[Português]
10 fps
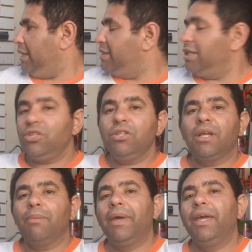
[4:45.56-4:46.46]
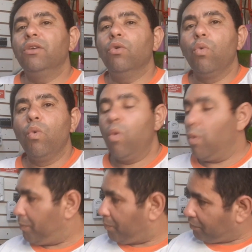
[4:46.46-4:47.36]
Existe também
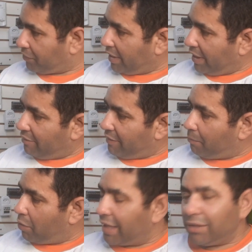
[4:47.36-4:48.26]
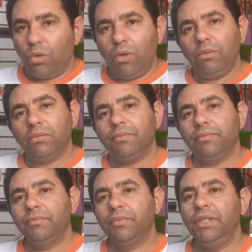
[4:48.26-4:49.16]
o evaporador
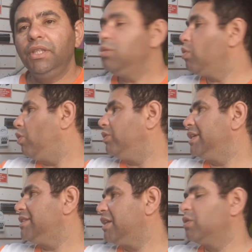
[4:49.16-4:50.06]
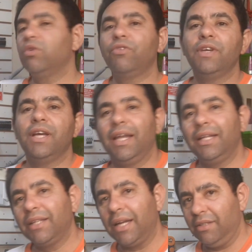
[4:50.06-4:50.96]
e o condensador que fica
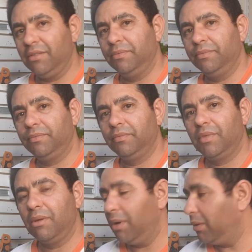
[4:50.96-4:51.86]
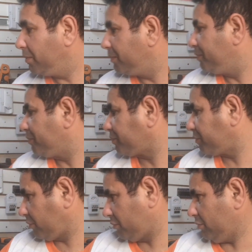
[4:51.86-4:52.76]
lá atrás, tá bom?
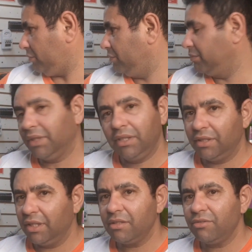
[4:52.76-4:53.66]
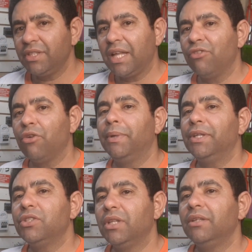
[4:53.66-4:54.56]

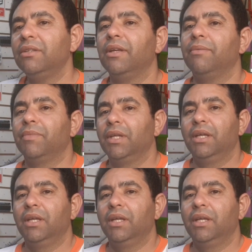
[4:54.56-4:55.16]
Inevitavelmente tem que ter.